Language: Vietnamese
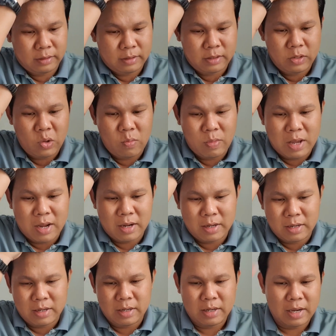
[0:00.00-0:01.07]
nói chung
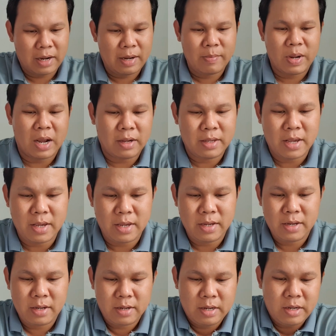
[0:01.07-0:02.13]
là anh em cần gì
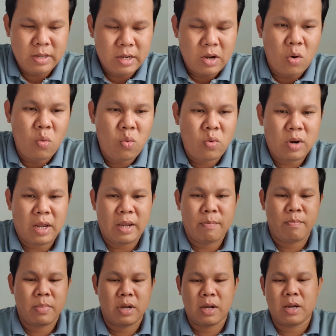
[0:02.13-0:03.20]
thì cứ việc hú
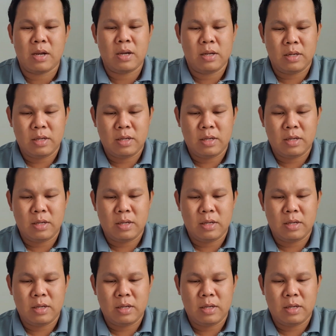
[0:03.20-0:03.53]
em à,